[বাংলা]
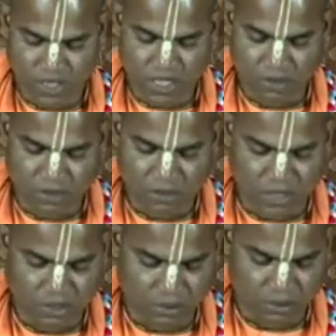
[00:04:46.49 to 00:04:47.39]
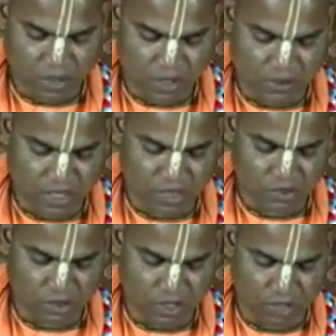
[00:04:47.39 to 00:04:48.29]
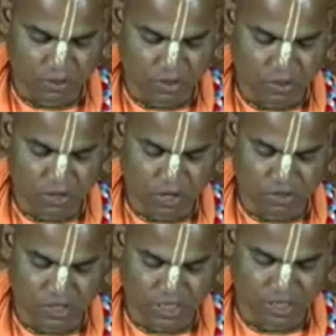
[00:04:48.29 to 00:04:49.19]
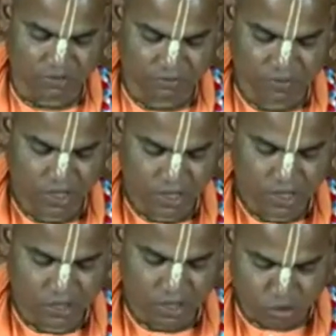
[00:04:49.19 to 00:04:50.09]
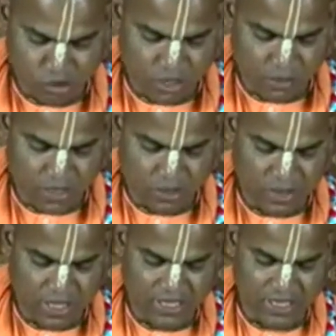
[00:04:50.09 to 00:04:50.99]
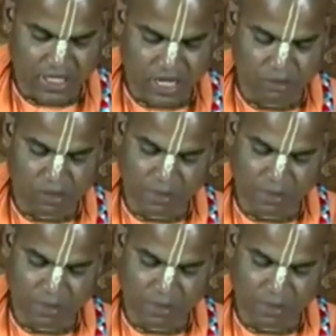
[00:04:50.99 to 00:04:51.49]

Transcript: হরিনামের মাধ্যমে ভগবানের শরণাপন্ন হওয়া উচিত তা অর্জুনের মাধ্যমে এই শিক্ষা